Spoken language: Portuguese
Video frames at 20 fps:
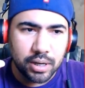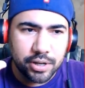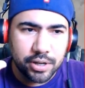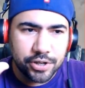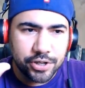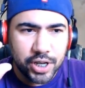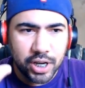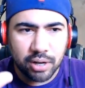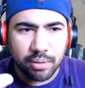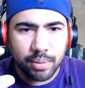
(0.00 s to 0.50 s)

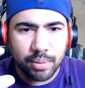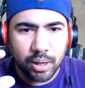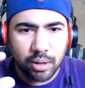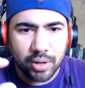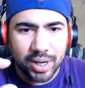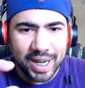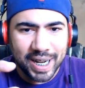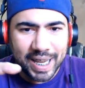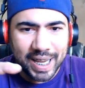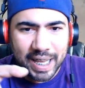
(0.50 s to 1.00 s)
Chega uma
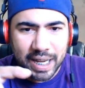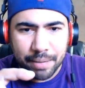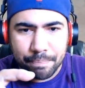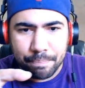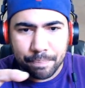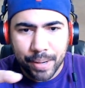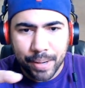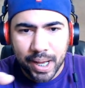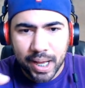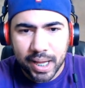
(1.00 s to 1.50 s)
hora que ele
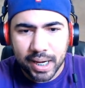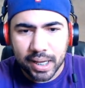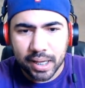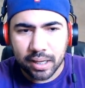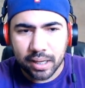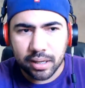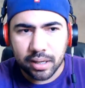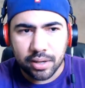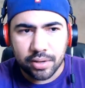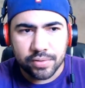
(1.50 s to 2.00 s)

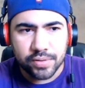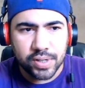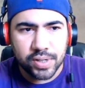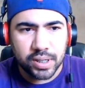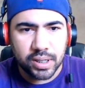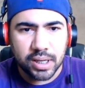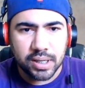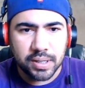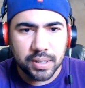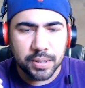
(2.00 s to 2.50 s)
para de
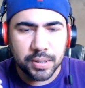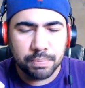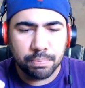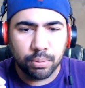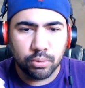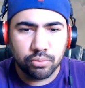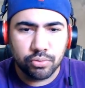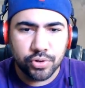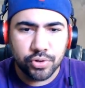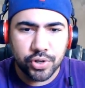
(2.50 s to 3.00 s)
ter esses
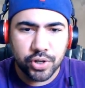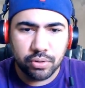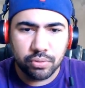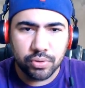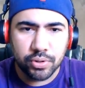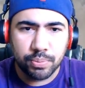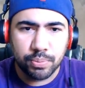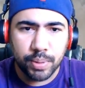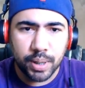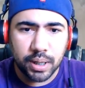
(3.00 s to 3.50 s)

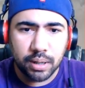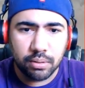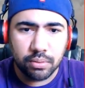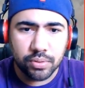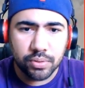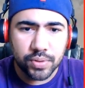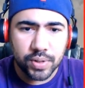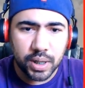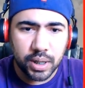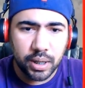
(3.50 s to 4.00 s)
pontinhos
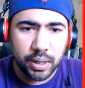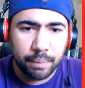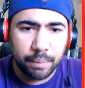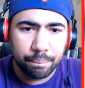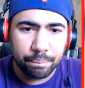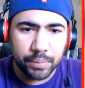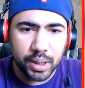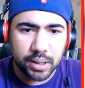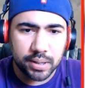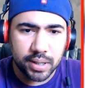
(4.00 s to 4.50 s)
brancos aí,
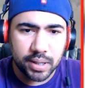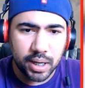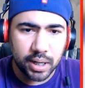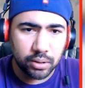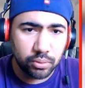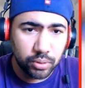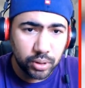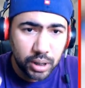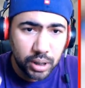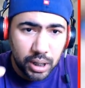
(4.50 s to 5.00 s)
tá
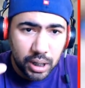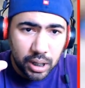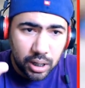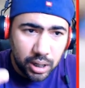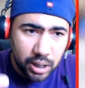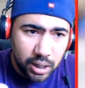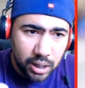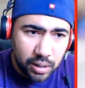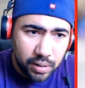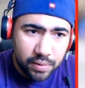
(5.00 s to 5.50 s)
certo?
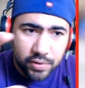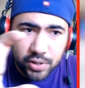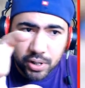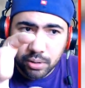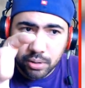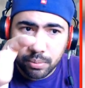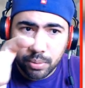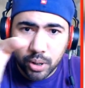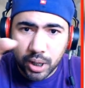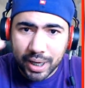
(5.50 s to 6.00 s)
E
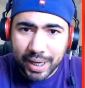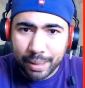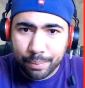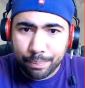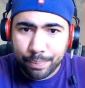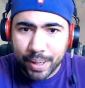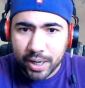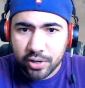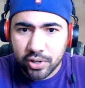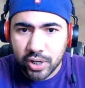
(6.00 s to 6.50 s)
chega uma hora que a
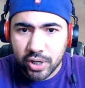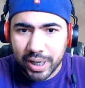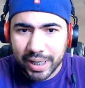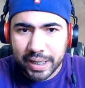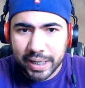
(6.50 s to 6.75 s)
parte é